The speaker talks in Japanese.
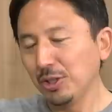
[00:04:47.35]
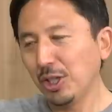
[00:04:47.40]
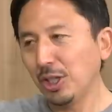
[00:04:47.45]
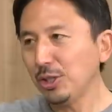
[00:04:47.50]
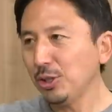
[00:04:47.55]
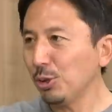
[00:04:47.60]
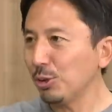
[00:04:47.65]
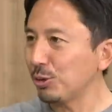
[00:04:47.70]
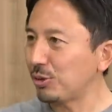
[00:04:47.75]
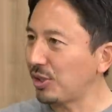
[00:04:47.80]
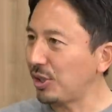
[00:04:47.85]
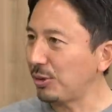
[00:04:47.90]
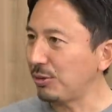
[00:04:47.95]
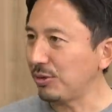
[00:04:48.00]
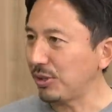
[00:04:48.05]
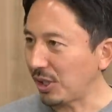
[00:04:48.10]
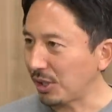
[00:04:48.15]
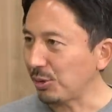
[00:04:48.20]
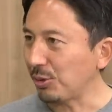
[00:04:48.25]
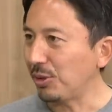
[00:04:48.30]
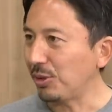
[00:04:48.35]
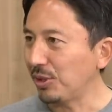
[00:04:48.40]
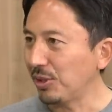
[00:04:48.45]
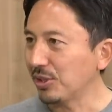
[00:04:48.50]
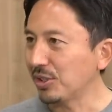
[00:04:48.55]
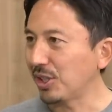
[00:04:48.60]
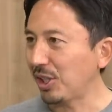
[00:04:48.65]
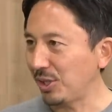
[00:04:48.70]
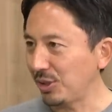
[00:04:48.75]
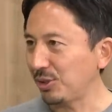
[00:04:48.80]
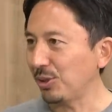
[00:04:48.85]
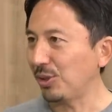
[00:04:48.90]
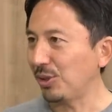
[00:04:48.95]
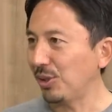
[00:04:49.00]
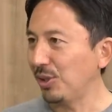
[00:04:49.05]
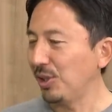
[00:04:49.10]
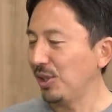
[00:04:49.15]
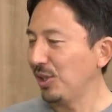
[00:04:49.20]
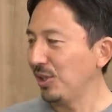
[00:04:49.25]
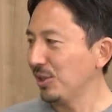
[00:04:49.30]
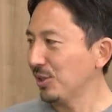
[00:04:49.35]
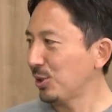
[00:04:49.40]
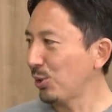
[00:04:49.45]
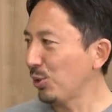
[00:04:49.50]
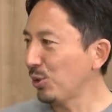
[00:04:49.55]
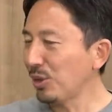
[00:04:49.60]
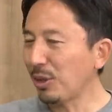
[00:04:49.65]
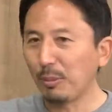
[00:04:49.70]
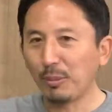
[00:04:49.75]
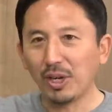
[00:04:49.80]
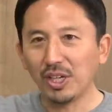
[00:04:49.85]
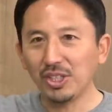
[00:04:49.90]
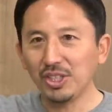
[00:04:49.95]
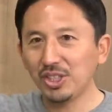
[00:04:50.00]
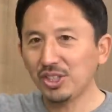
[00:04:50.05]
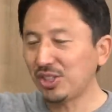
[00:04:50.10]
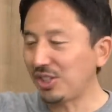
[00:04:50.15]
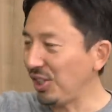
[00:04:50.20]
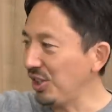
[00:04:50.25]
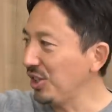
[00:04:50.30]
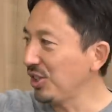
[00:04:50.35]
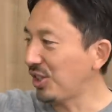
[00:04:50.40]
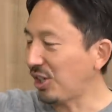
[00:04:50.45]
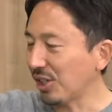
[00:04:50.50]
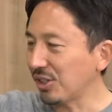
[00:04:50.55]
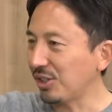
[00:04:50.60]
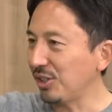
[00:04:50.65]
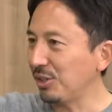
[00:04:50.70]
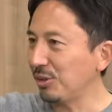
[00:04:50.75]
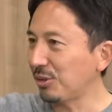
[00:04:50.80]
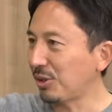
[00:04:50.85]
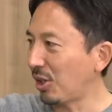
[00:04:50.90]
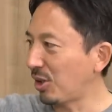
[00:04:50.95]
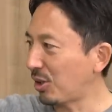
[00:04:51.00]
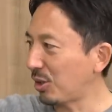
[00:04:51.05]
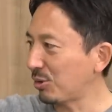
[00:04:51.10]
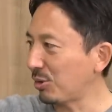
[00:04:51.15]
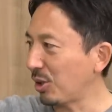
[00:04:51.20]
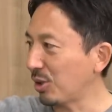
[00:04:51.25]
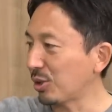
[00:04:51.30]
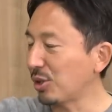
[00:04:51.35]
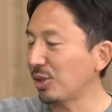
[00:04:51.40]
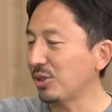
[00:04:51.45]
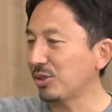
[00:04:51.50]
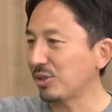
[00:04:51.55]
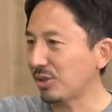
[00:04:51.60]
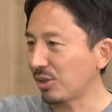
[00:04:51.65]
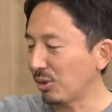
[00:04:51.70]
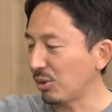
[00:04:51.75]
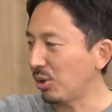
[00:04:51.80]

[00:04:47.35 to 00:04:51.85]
何を言ってるんだと最初そんな前行っていいんかっていう感覚になったんですけ